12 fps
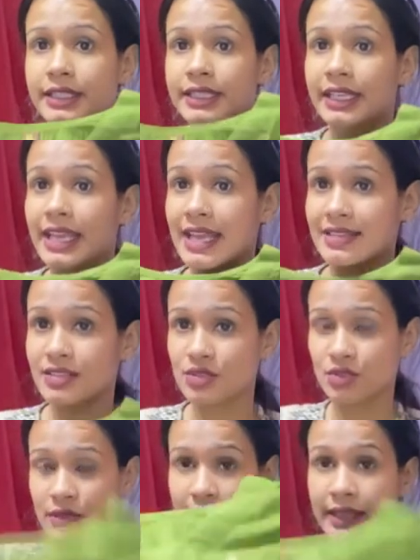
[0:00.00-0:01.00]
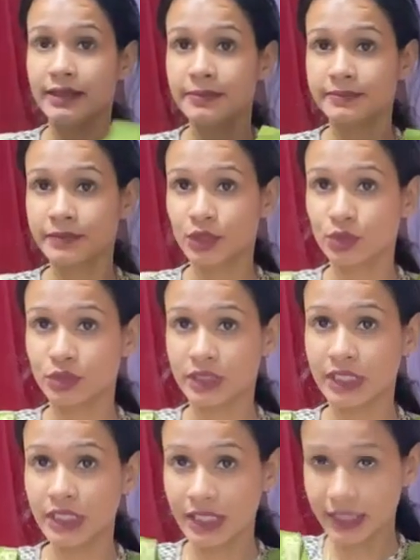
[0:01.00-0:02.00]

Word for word: ये ऐसा है कुर्ती